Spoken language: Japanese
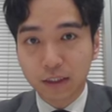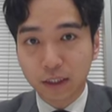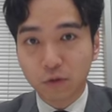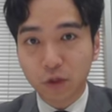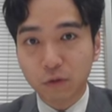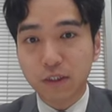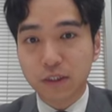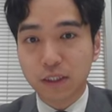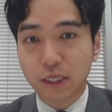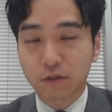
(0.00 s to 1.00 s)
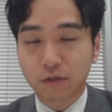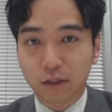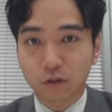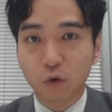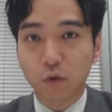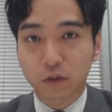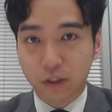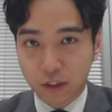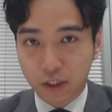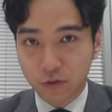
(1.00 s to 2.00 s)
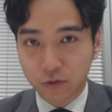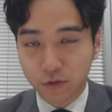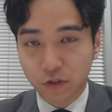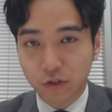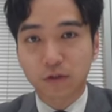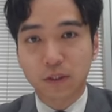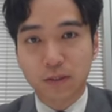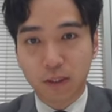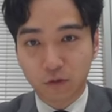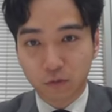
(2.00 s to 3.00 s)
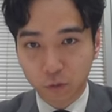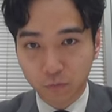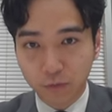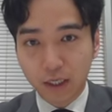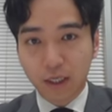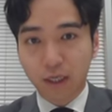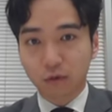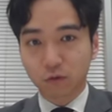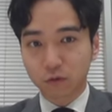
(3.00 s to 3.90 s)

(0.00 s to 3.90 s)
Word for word: で、これをですね、あの、いわゆる登記っていうふうに言うんですけれども、えー、この